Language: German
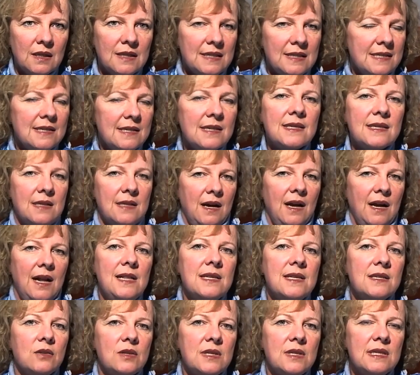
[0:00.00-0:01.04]
Diese
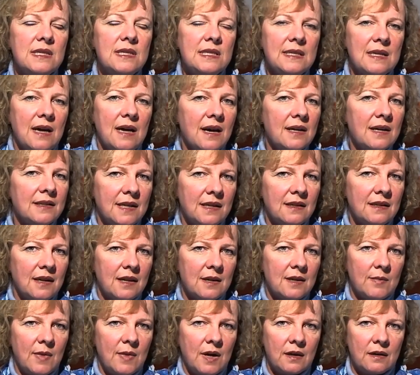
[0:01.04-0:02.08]
Zahlen sollten Sie
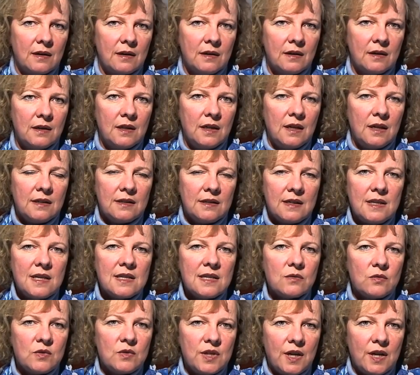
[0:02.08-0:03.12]
nachdenklich machen, denn
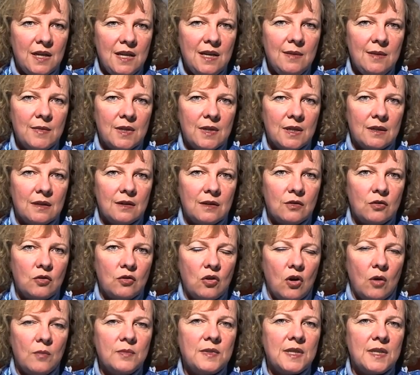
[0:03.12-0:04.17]
als Unternehmen
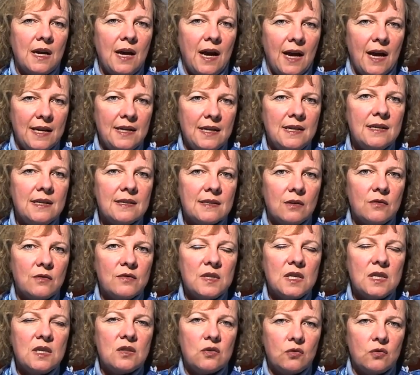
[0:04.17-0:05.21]
kommt da einiges auf
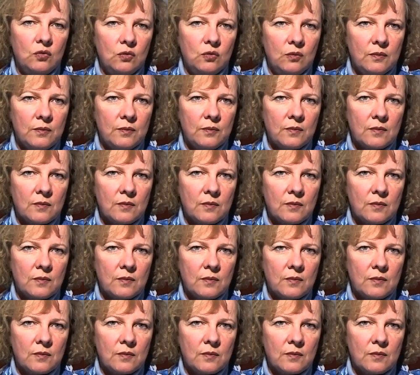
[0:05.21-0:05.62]
Sie zu.